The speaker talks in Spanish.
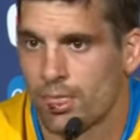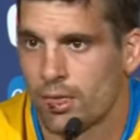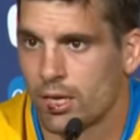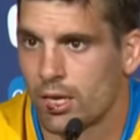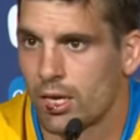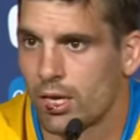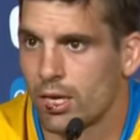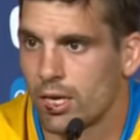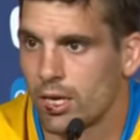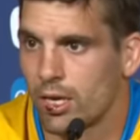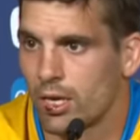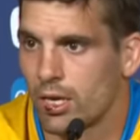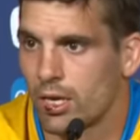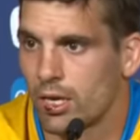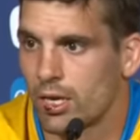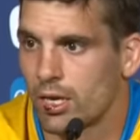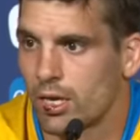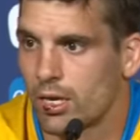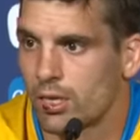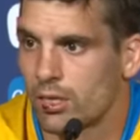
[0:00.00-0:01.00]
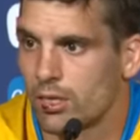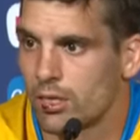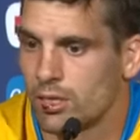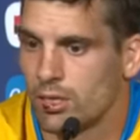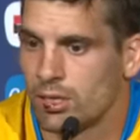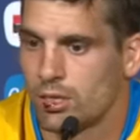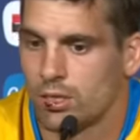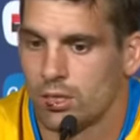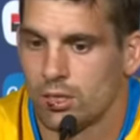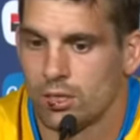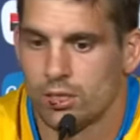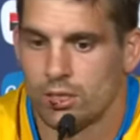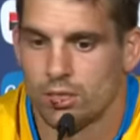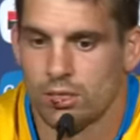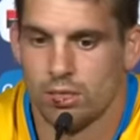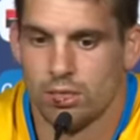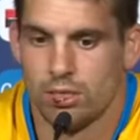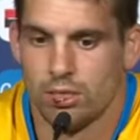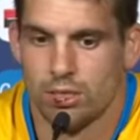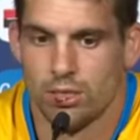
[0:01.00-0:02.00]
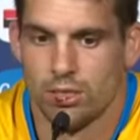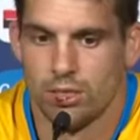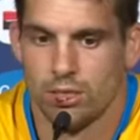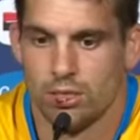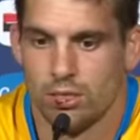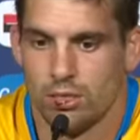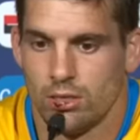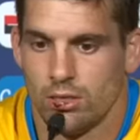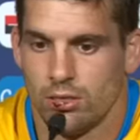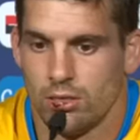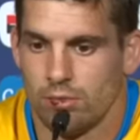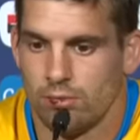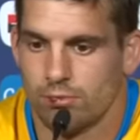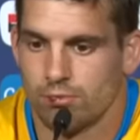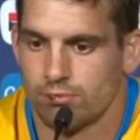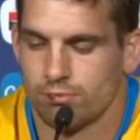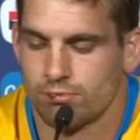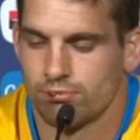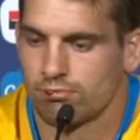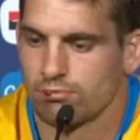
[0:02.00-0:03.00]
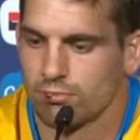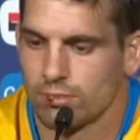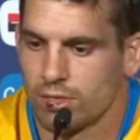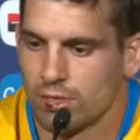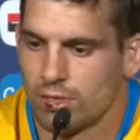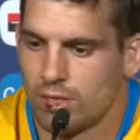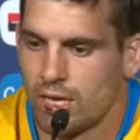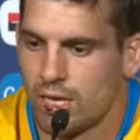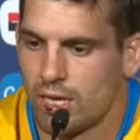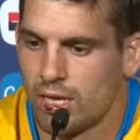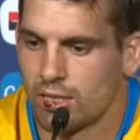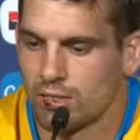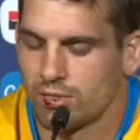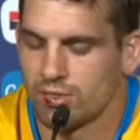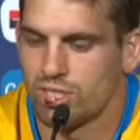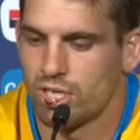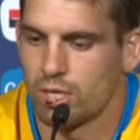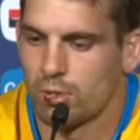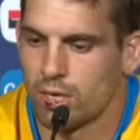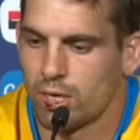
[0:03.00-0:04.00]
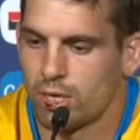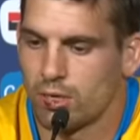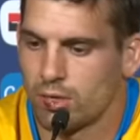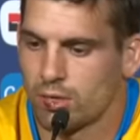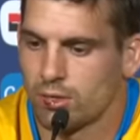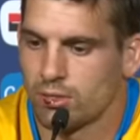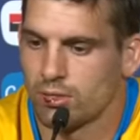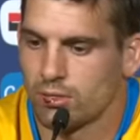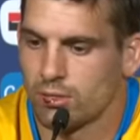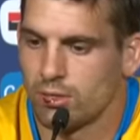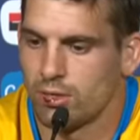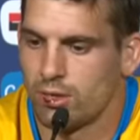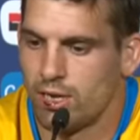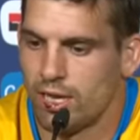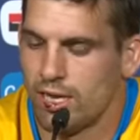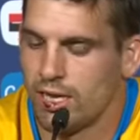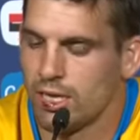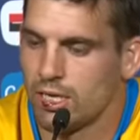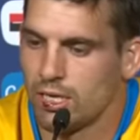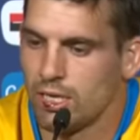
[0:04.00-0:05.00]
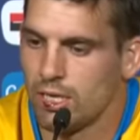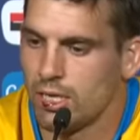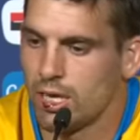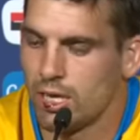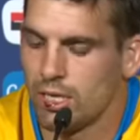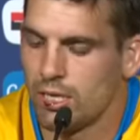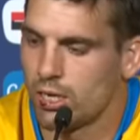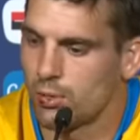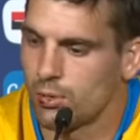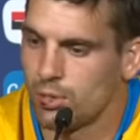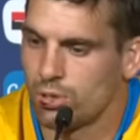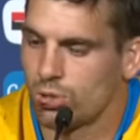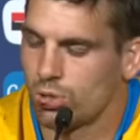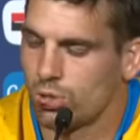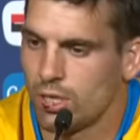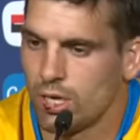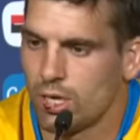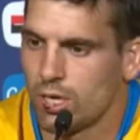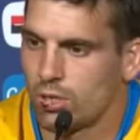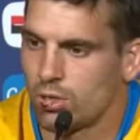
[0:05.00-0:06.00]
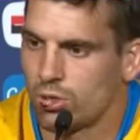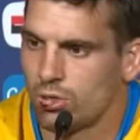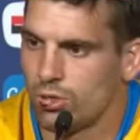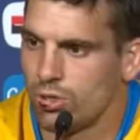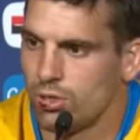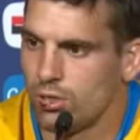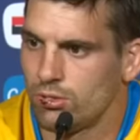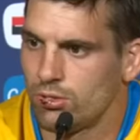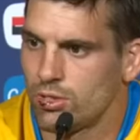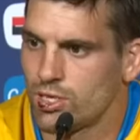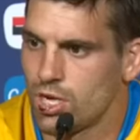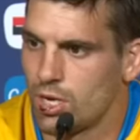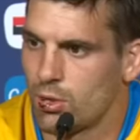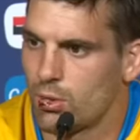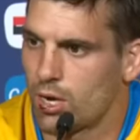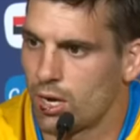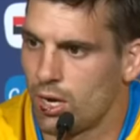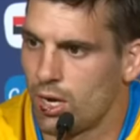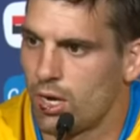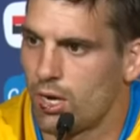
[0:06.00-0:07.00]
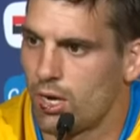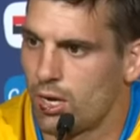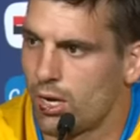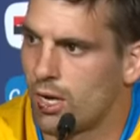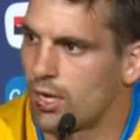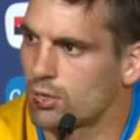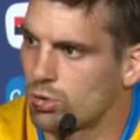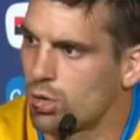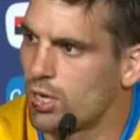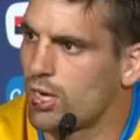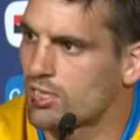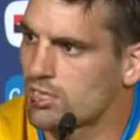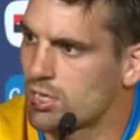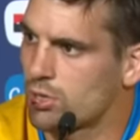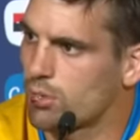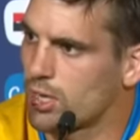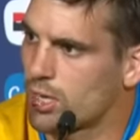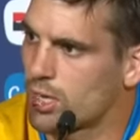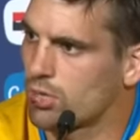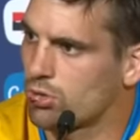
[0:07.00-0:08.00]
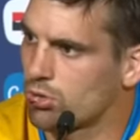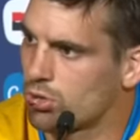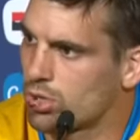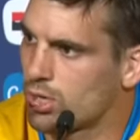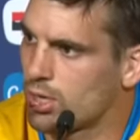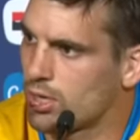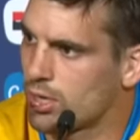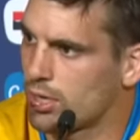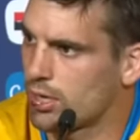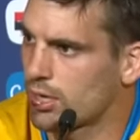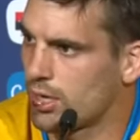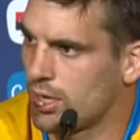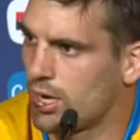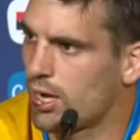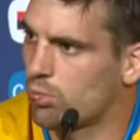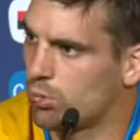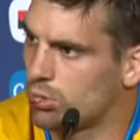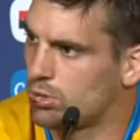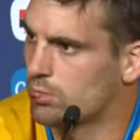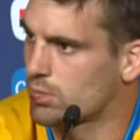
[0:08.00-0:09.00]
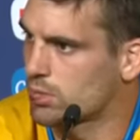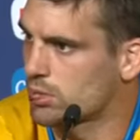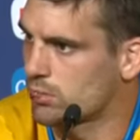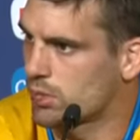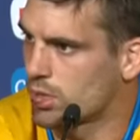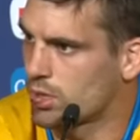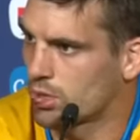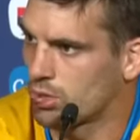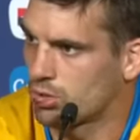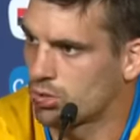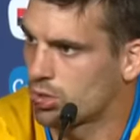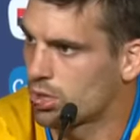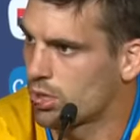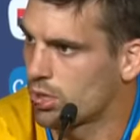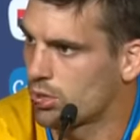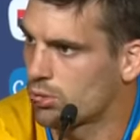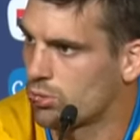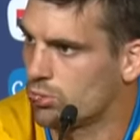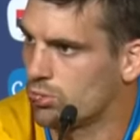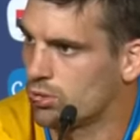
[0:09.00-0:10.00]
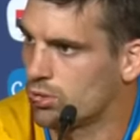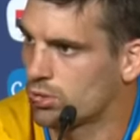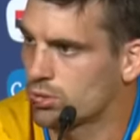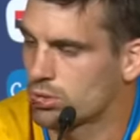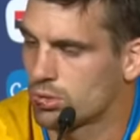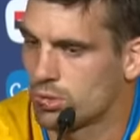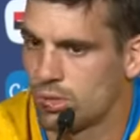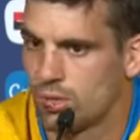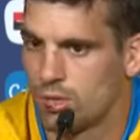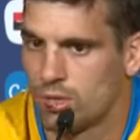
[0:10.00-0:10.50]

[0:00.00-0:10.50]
Eh, y nada, llevar la alegría y la victoria de hoy, llevarla a toda la semana que nos queda, que es la última semana que nos queda juntos.